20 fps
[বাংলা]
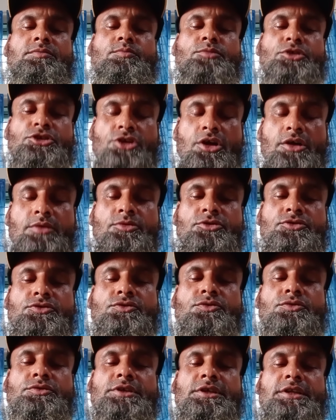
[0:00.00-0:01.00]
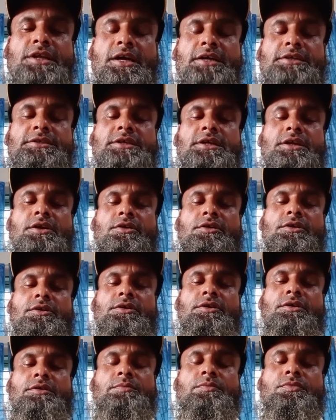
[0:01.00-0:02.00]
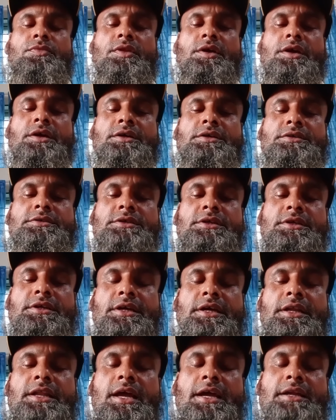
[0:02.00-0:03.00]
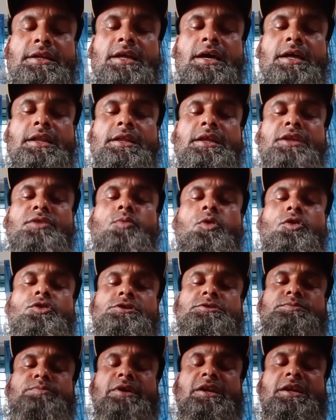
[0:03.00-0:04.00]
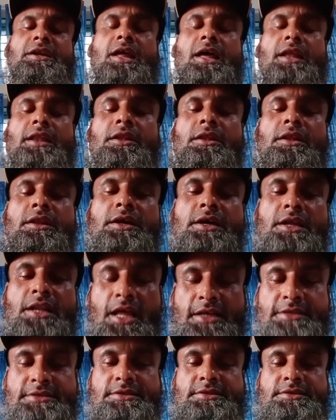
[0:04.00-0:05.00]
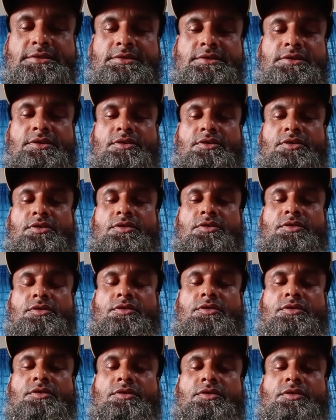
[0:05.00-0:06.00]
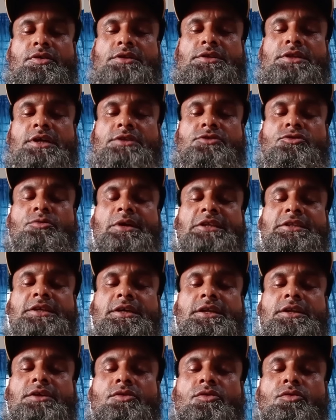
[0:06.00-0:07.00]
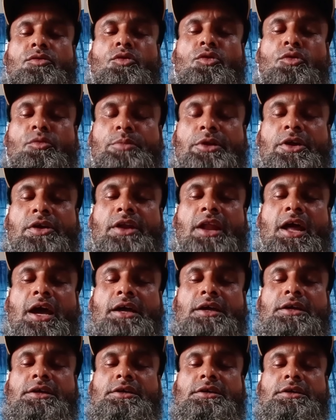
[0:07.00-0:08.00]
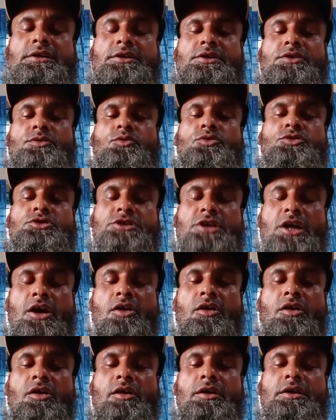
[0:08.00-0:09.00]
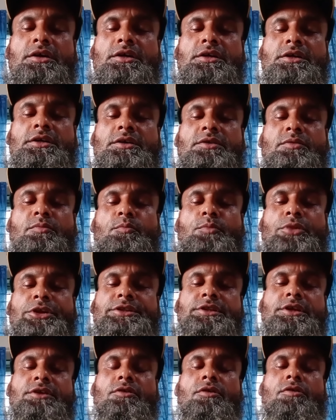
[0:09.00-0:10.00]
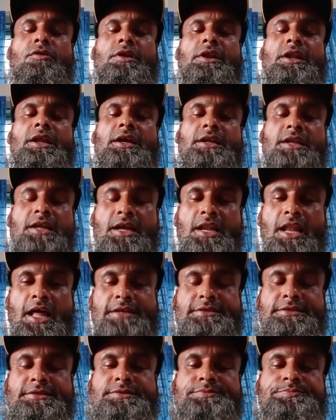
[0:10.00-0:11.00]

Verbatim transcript: বিষয়বস্তু যেটা সেটা হলো যে এটা একটা রিনফোর্সমেন্টাল ক্লাস অর্থাৎ তোমাদের অনুপ্রেরণা উৎসাহ বৃদ্ধিকরণ একটি ক্লাস